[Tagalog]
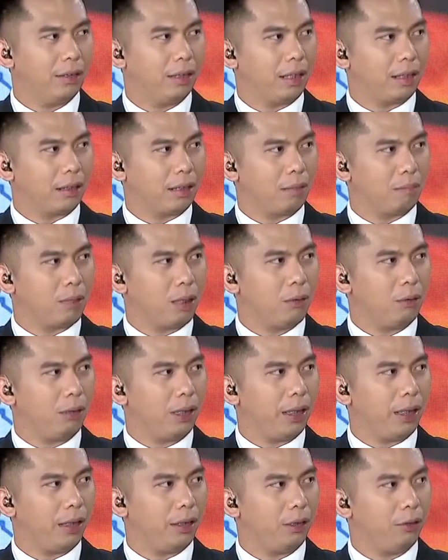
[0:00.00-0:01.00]
At nang
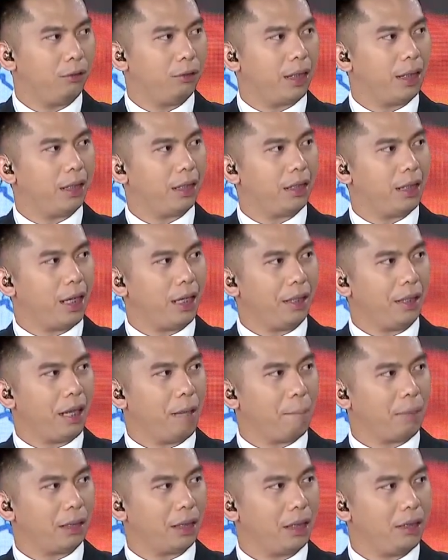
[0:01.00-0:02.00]
mahuli, yun nga nangyari,
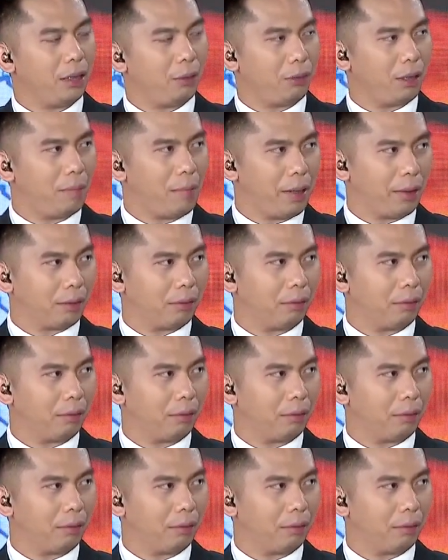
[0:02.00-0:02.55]
napatay niya Kuya Mark.